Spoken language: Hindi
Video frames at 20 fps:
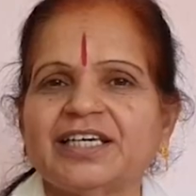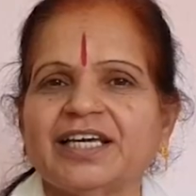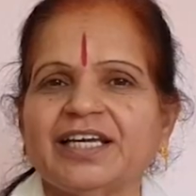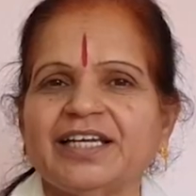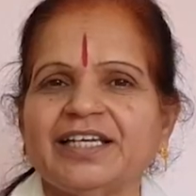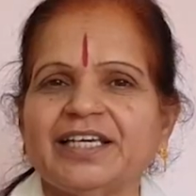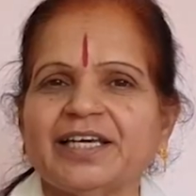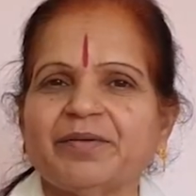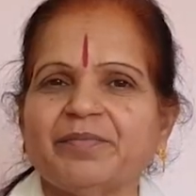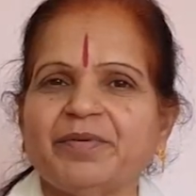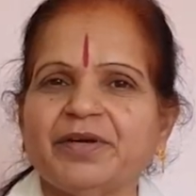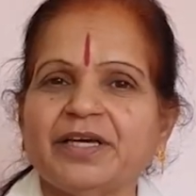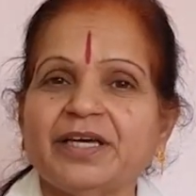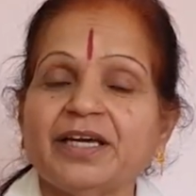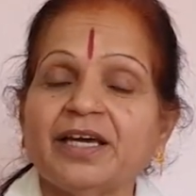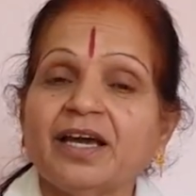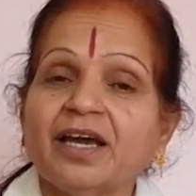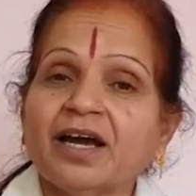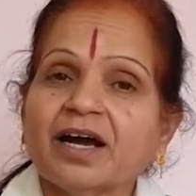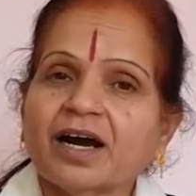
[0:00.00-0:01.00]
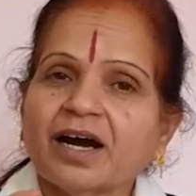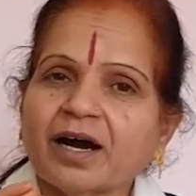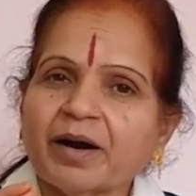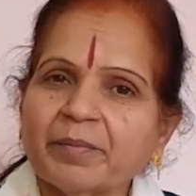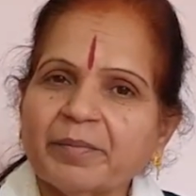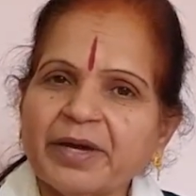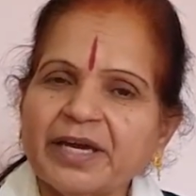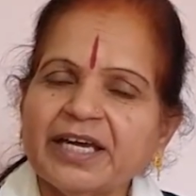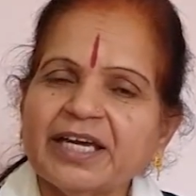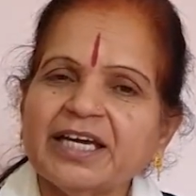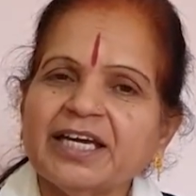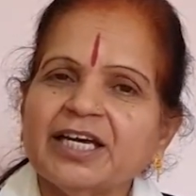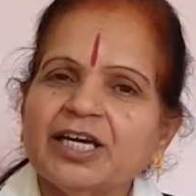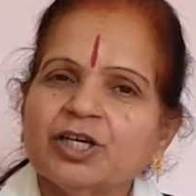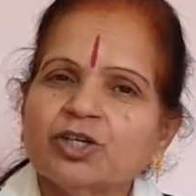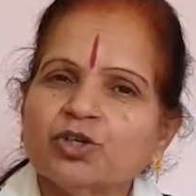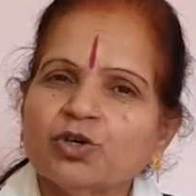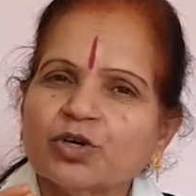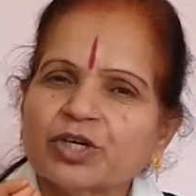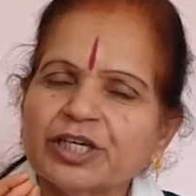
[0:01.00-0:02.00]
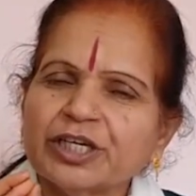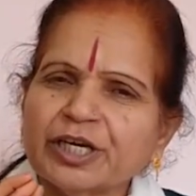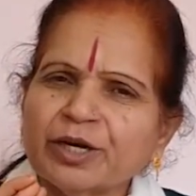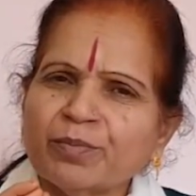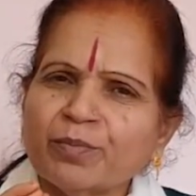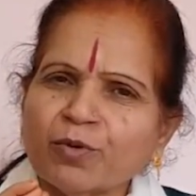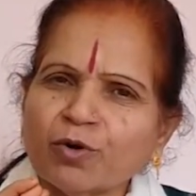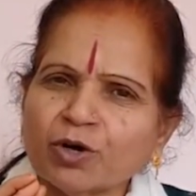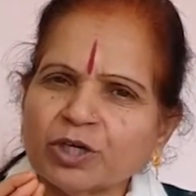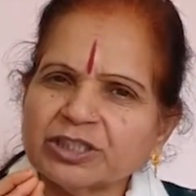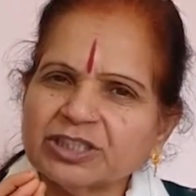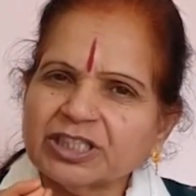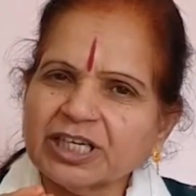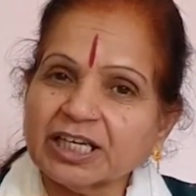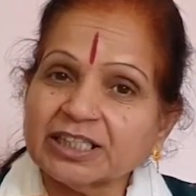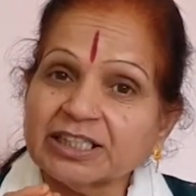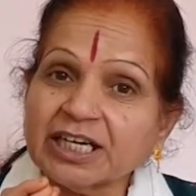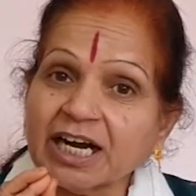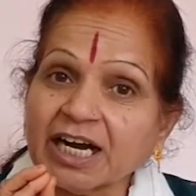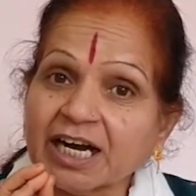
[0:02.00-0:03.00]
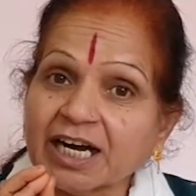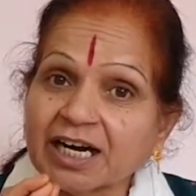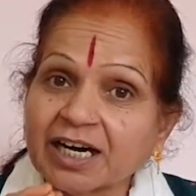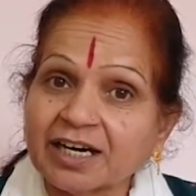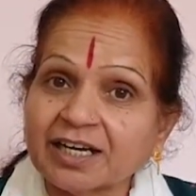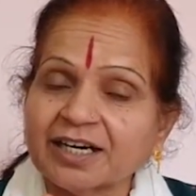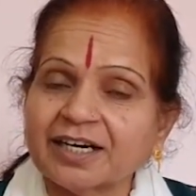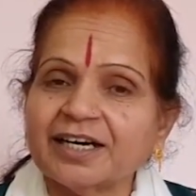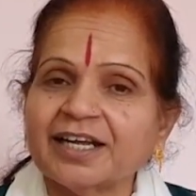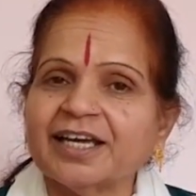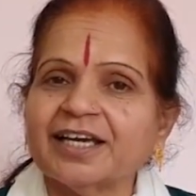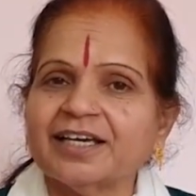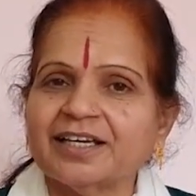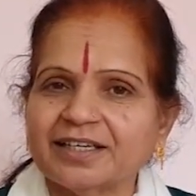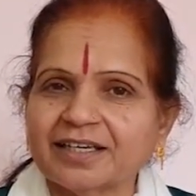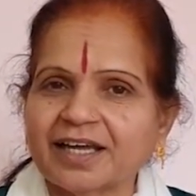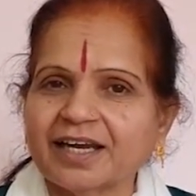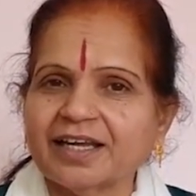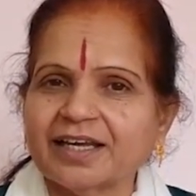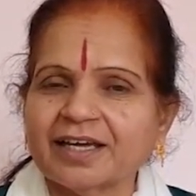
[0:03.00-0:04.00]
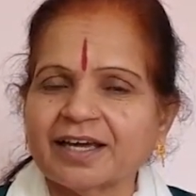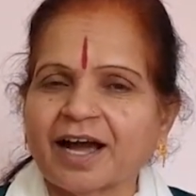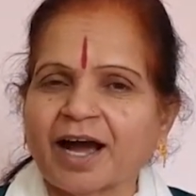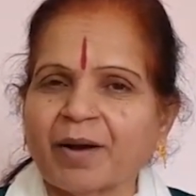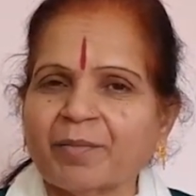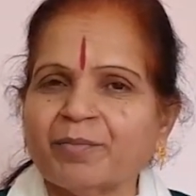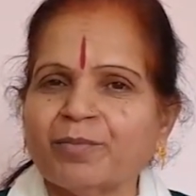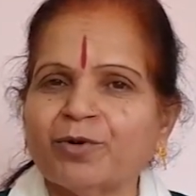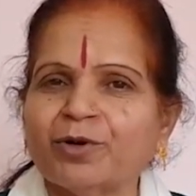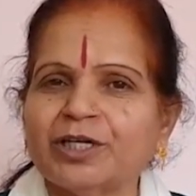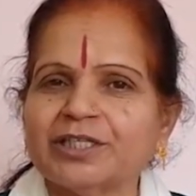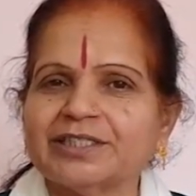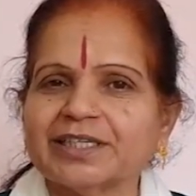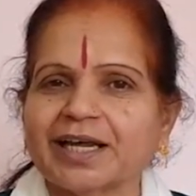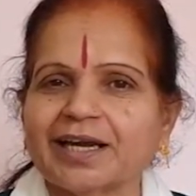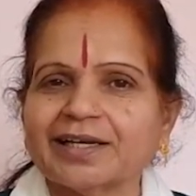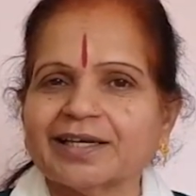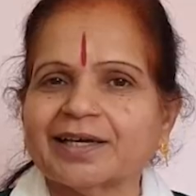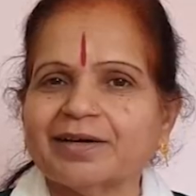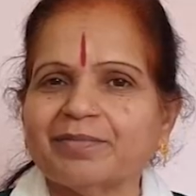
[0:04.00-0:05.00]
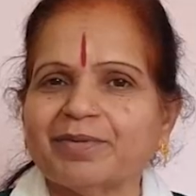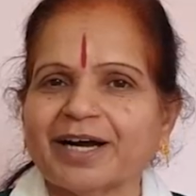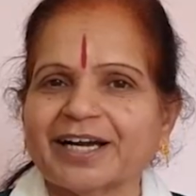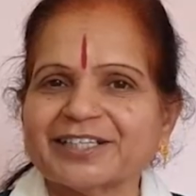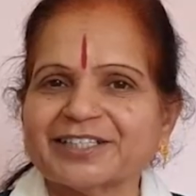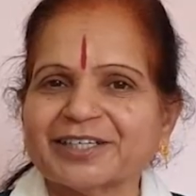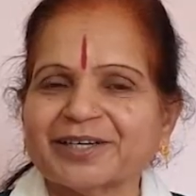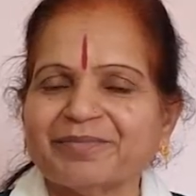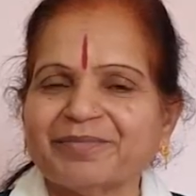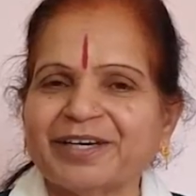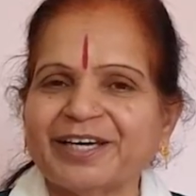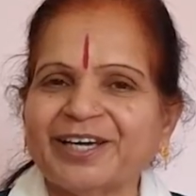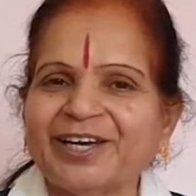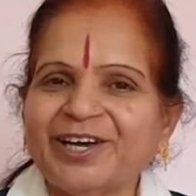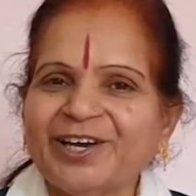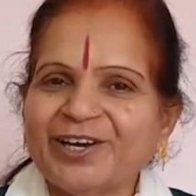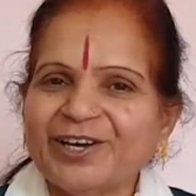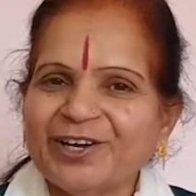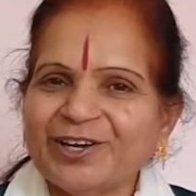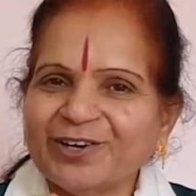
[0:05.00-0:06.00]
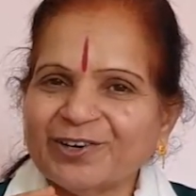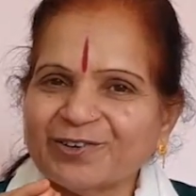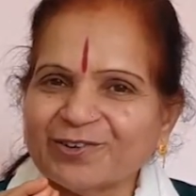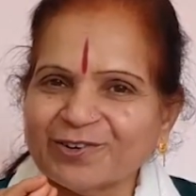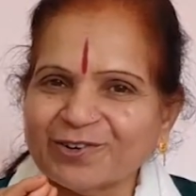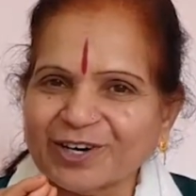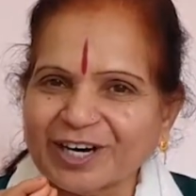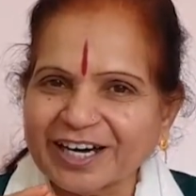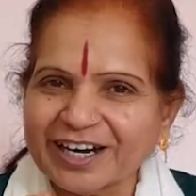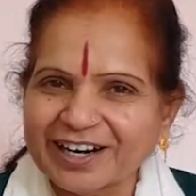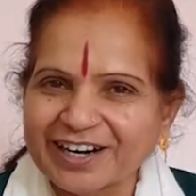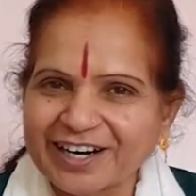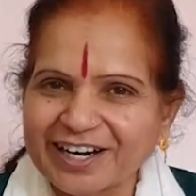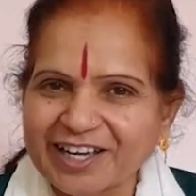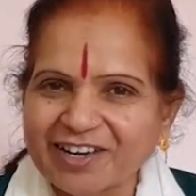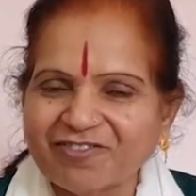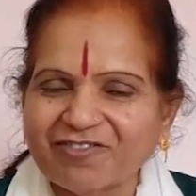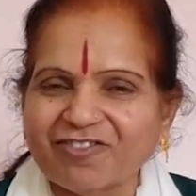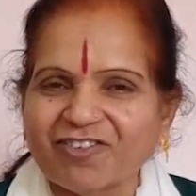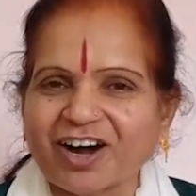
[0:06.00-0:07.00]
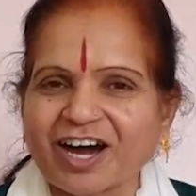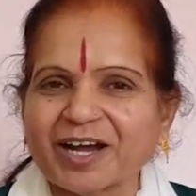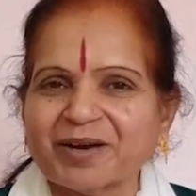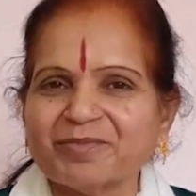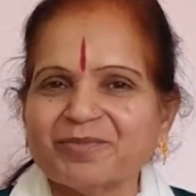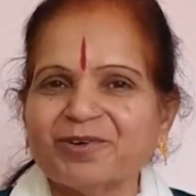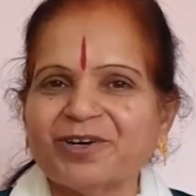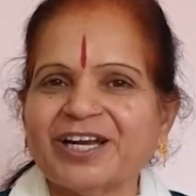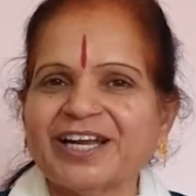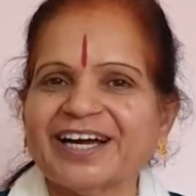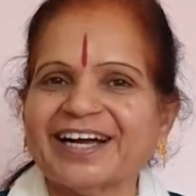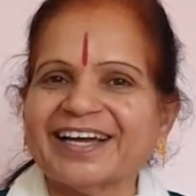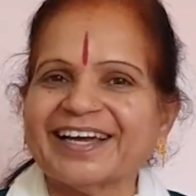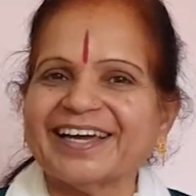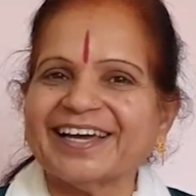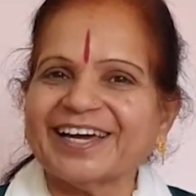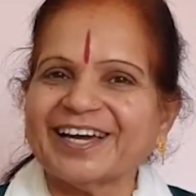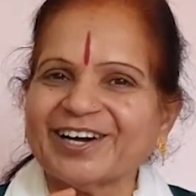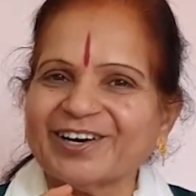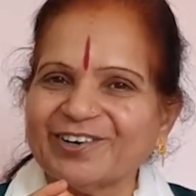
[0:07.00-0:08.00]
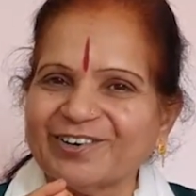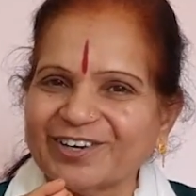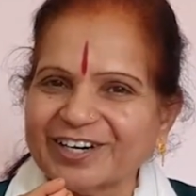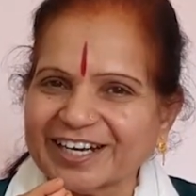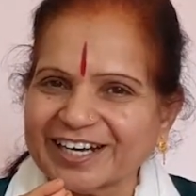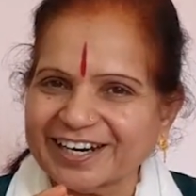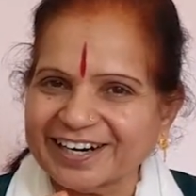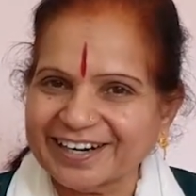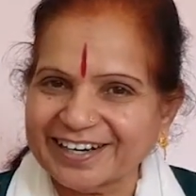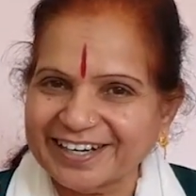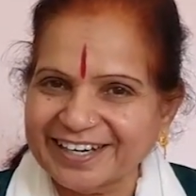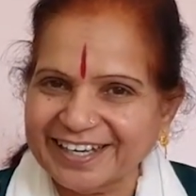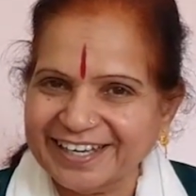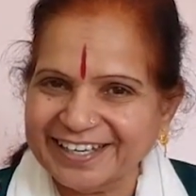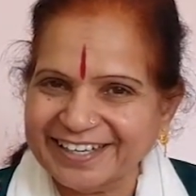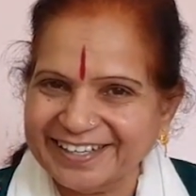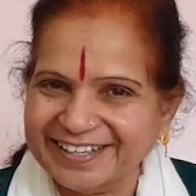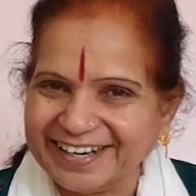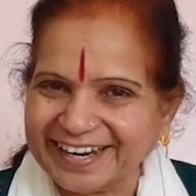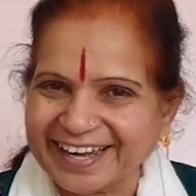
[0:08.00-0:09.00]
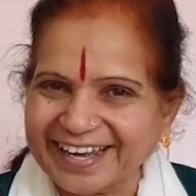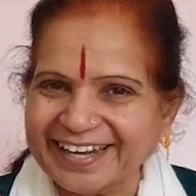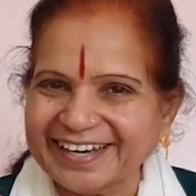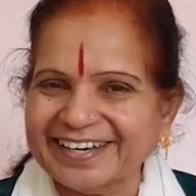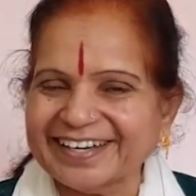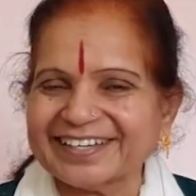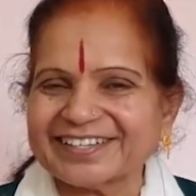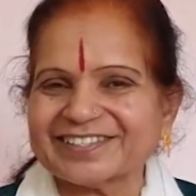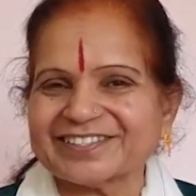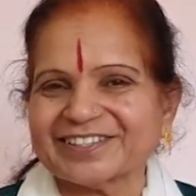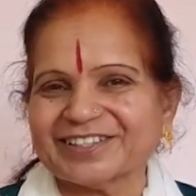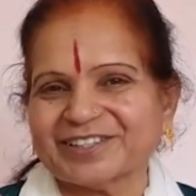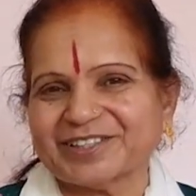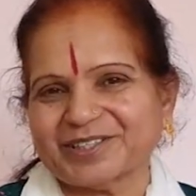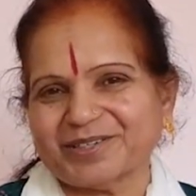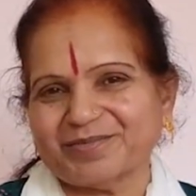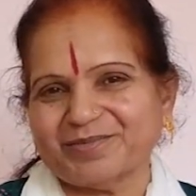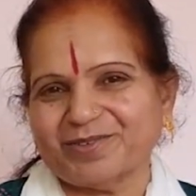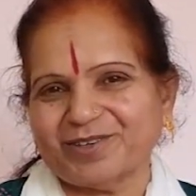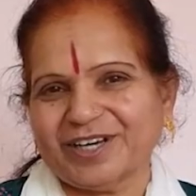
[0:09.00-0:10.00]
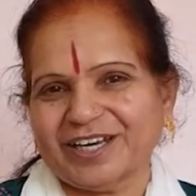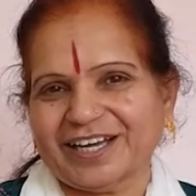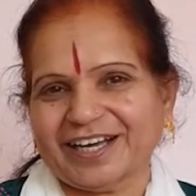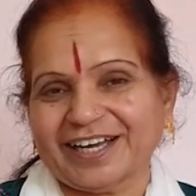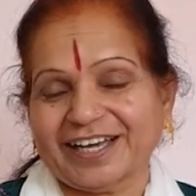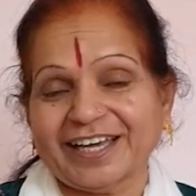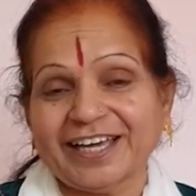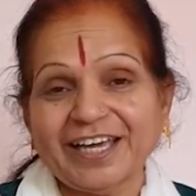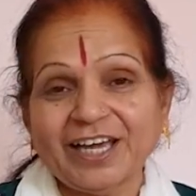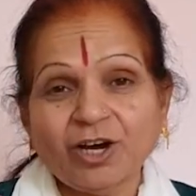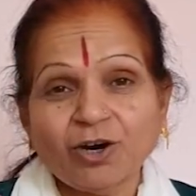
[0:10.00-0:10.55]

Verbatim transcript: के लिए भी हमें क्योंकि ये बहुत ज्यादा करडे यानी कि आम बोलचाल की भाषा में इनको करडे वार बोला गया है और करडे ग्रह नक्षत्र बोला है